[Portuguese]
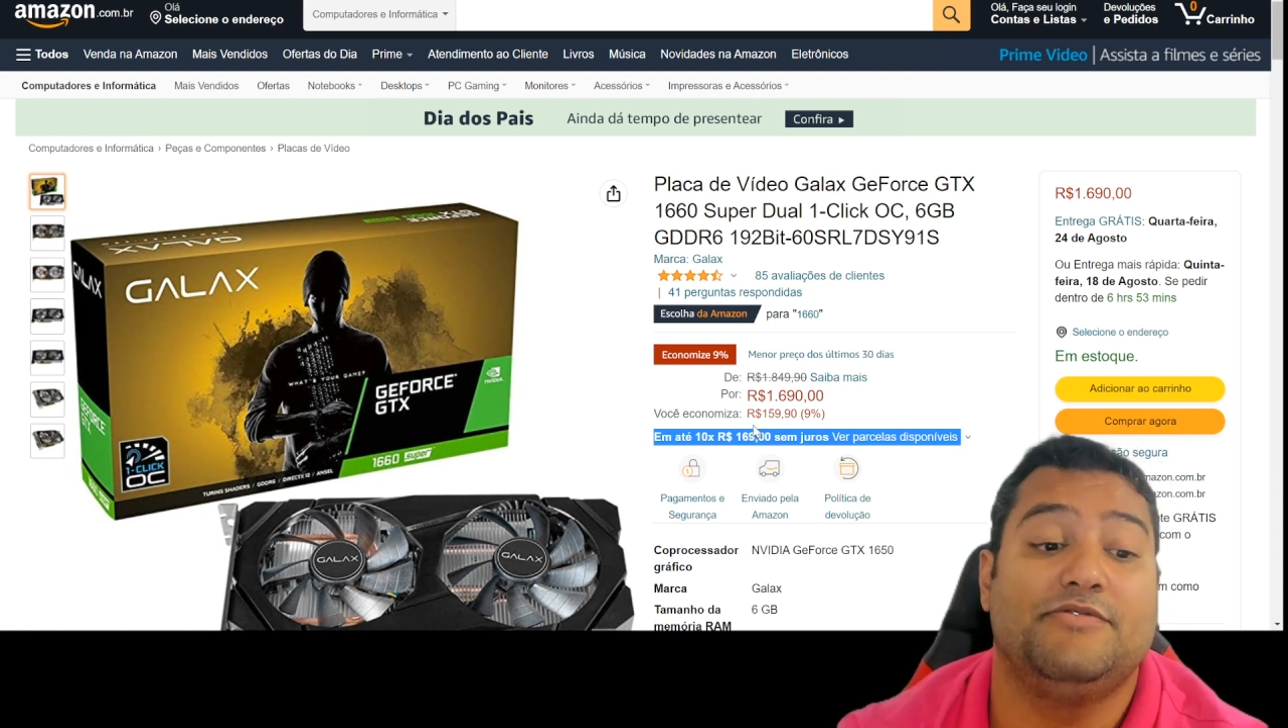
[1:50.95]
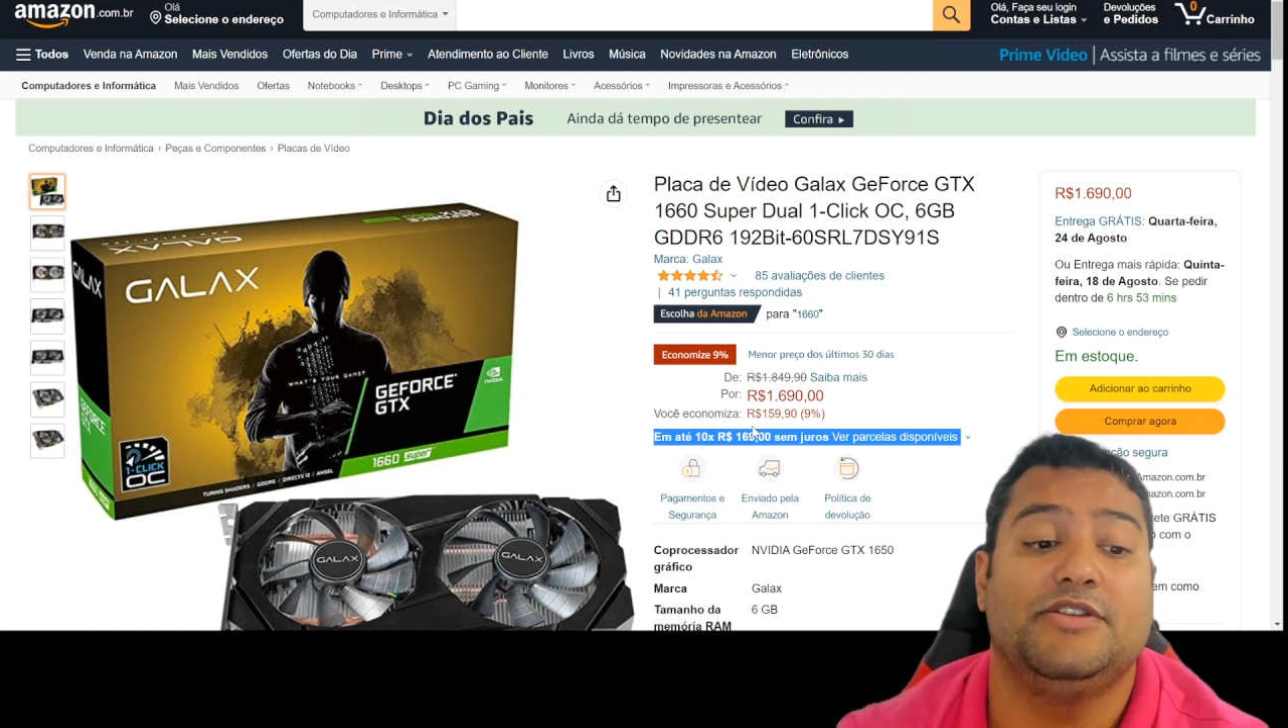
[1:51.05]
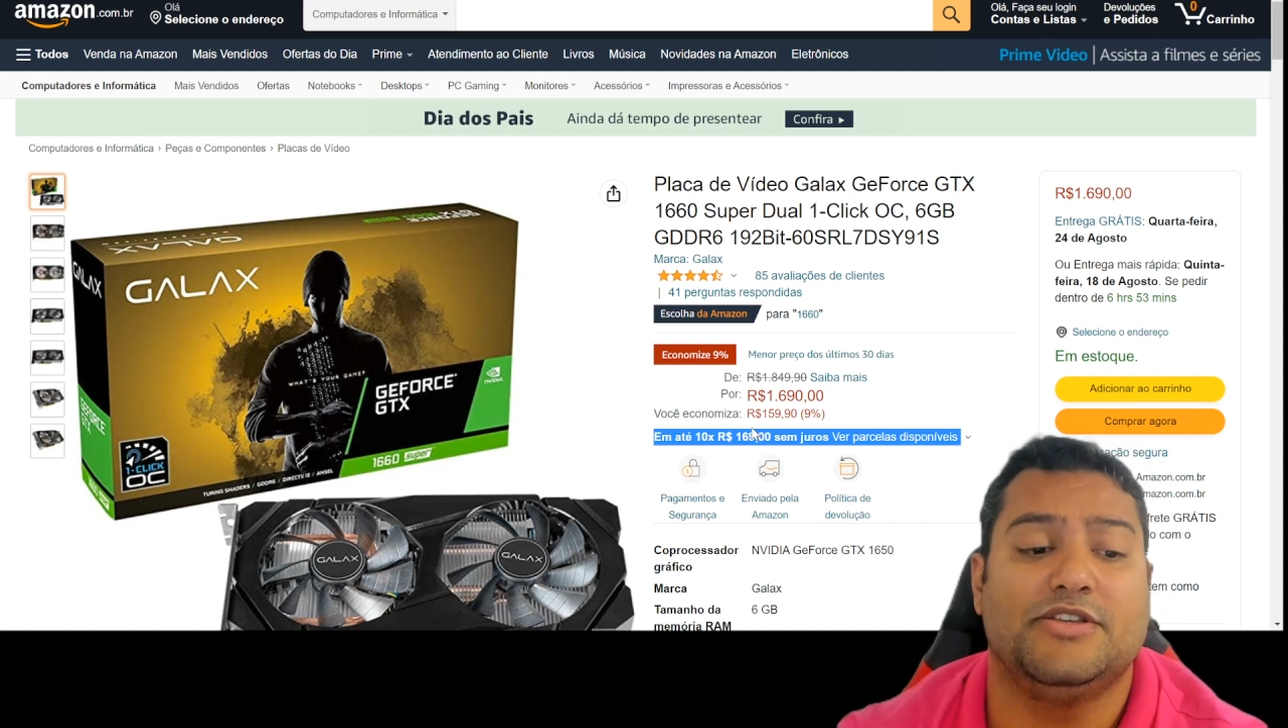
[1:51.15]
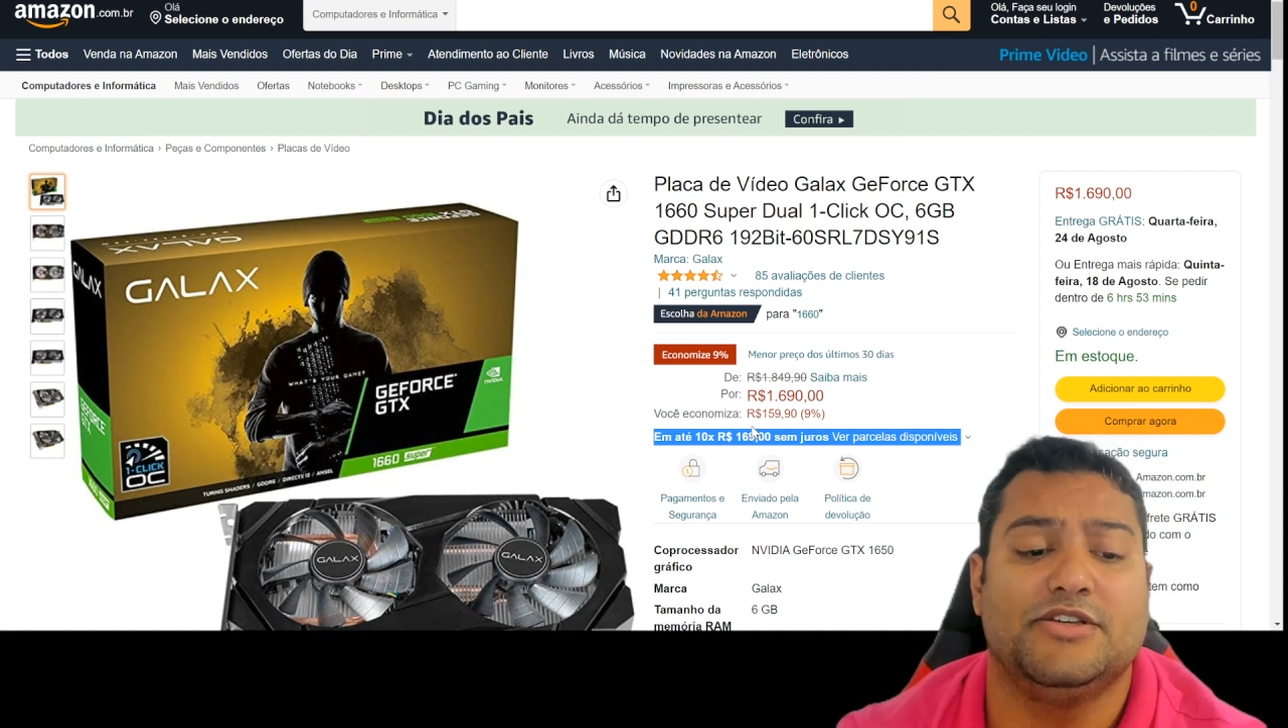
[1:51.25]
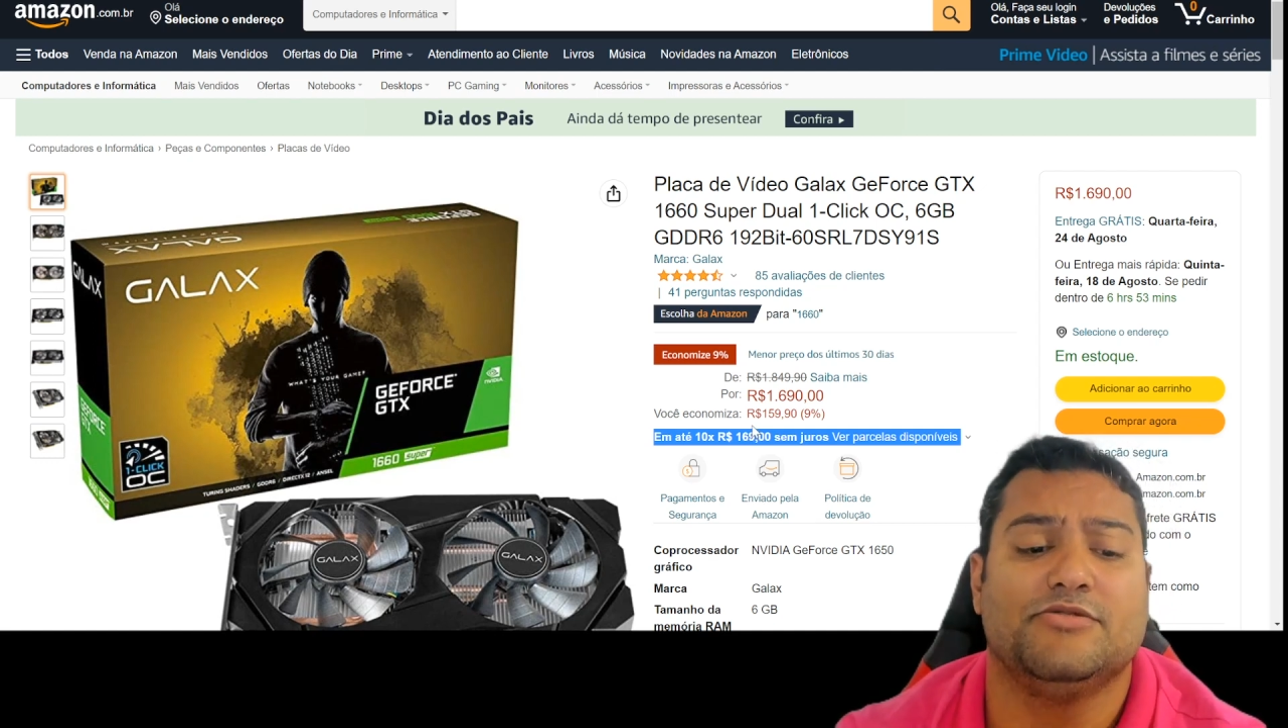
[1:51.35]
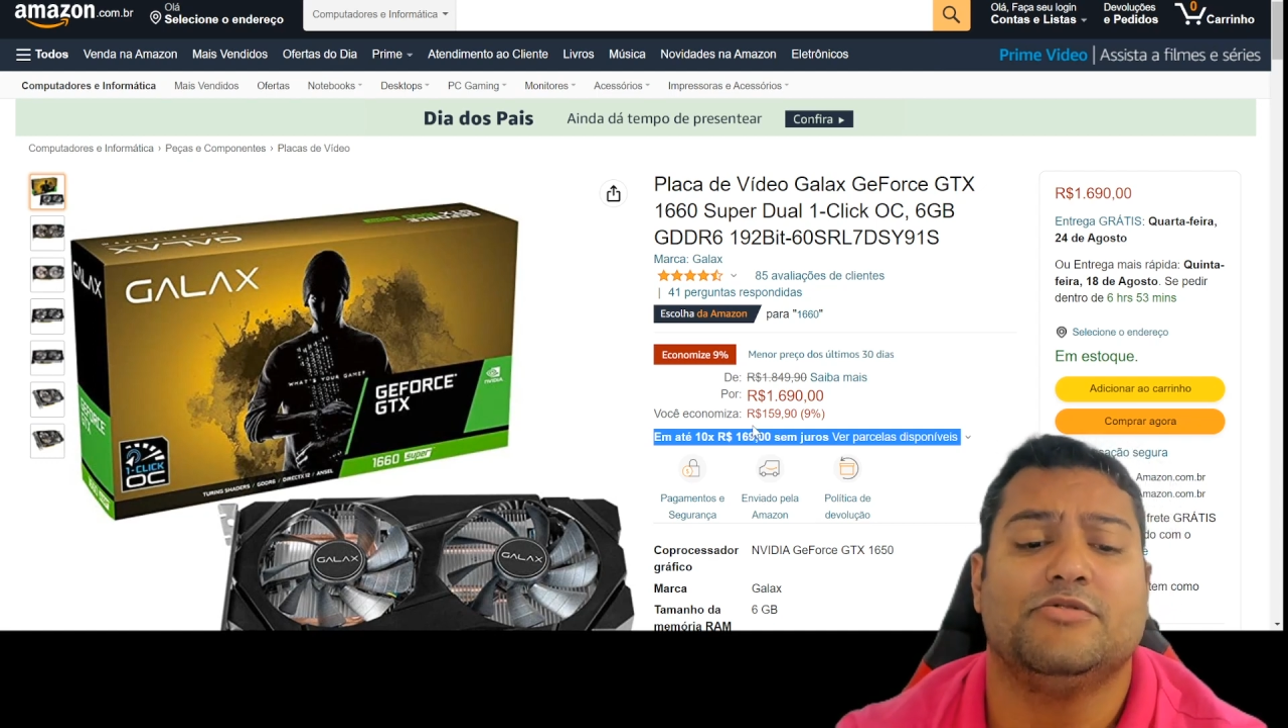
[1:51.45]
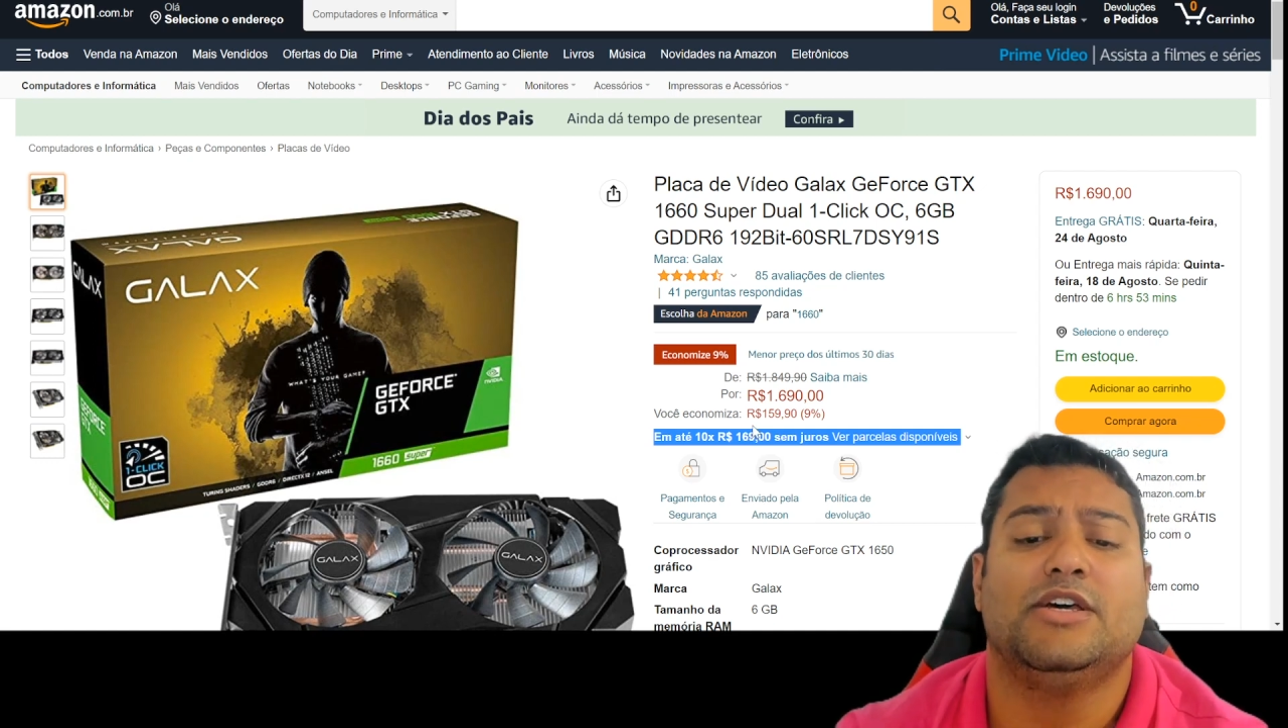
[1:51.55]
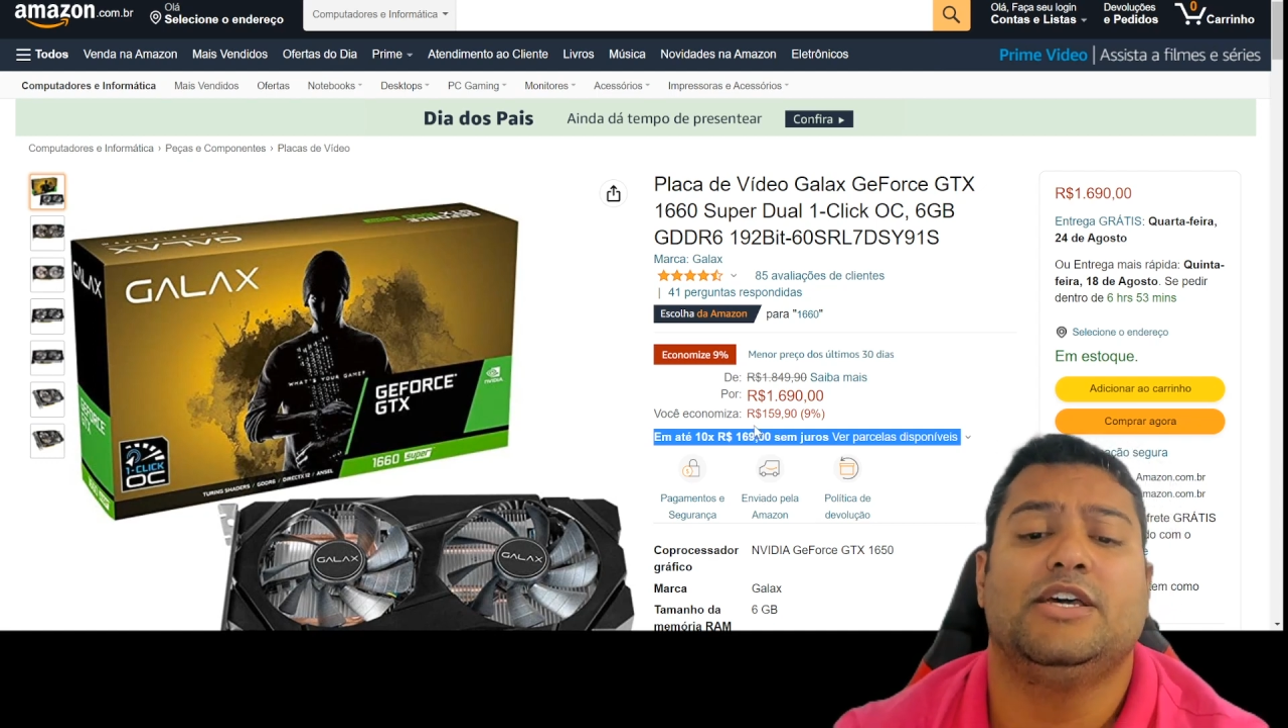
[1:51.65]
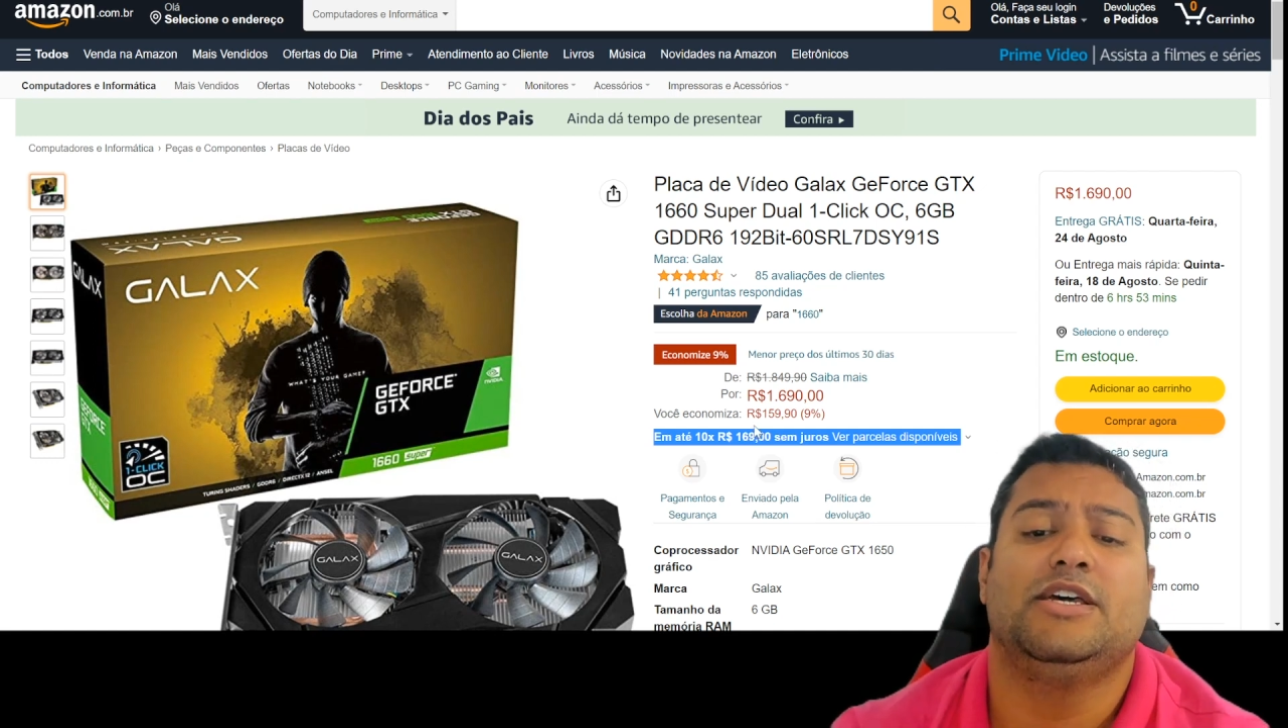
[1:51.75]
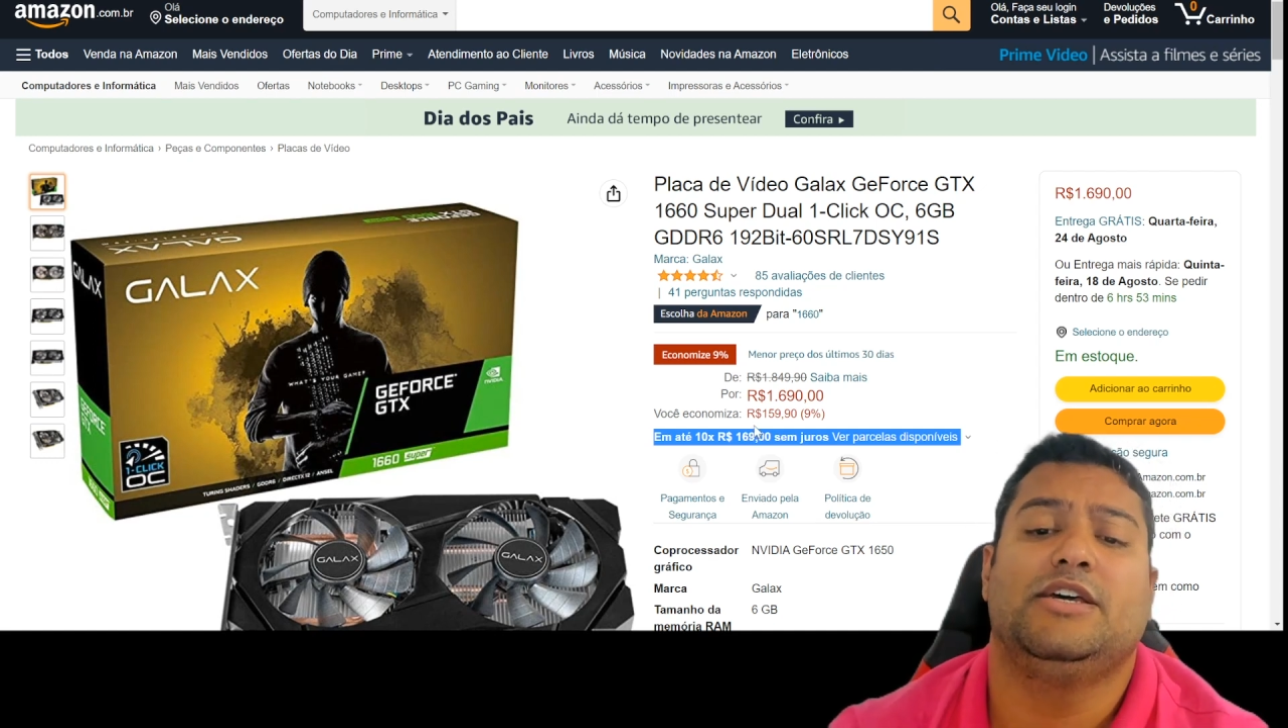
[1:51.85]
vendendo,